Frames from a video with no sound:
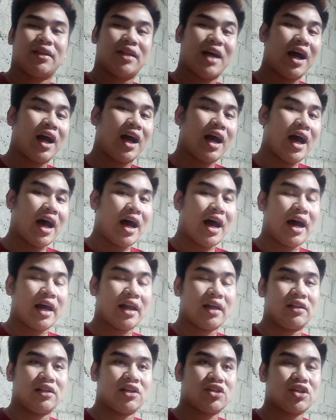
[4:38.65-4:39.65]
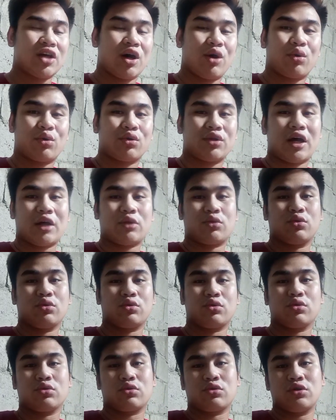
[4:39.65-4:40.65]
nag-aaral na siya or
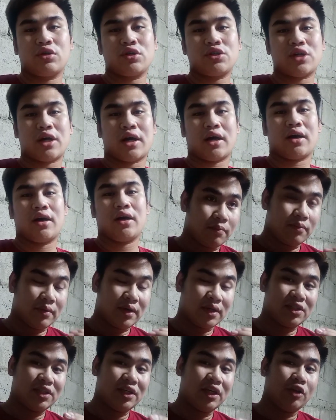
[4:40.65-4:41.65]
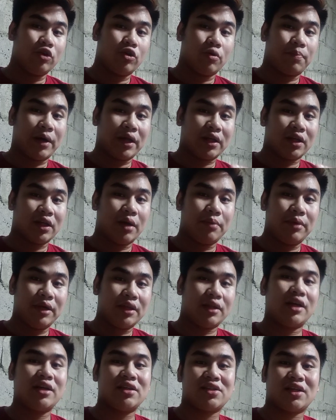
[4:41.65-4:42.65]
natututo na siya magsino pat
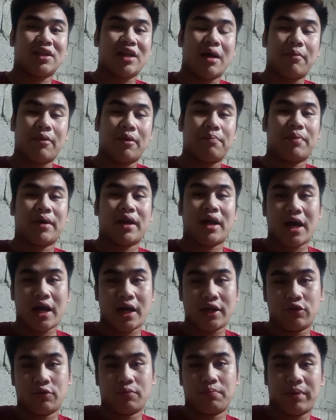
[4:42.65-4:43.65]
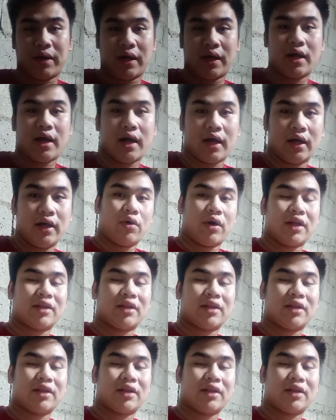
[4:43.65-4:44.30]
gamitin sa tamang paraan yung pera.